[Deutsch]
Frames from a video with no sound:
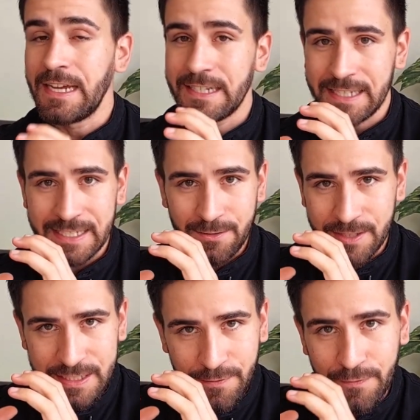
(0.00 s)
Das heißt, du
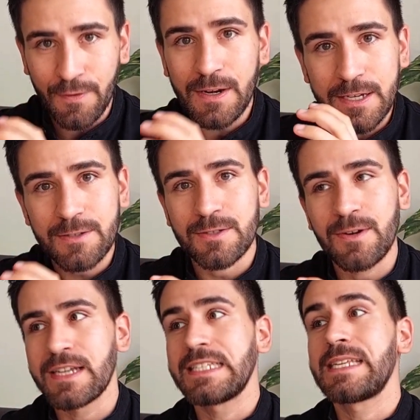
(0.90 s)
hast die volle
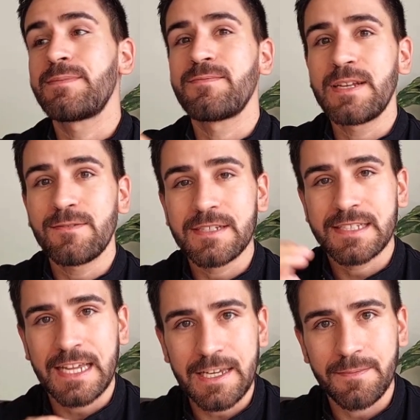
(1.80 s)
Kontrolle, selbst wenn du das
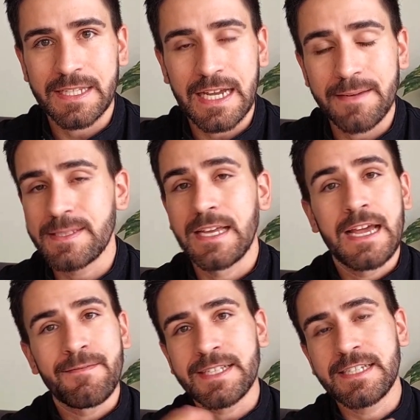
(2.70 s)
Staking betreibst,
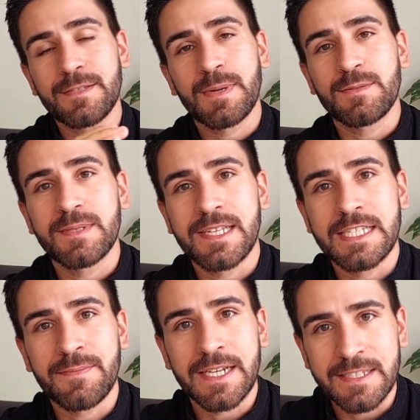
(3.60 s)
was du jetzt
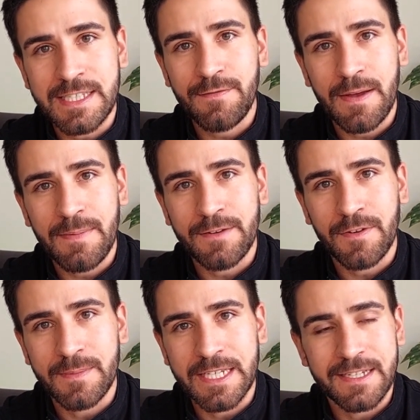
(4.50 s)
beispielsweise bei einer
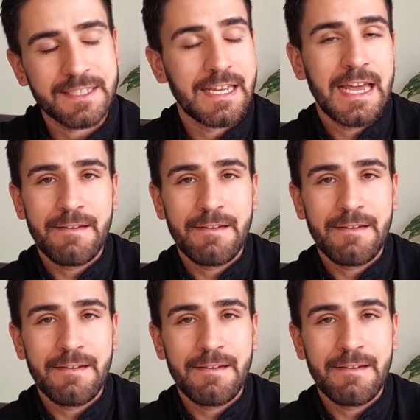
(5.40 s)
CeFi-Plattform nicht hast.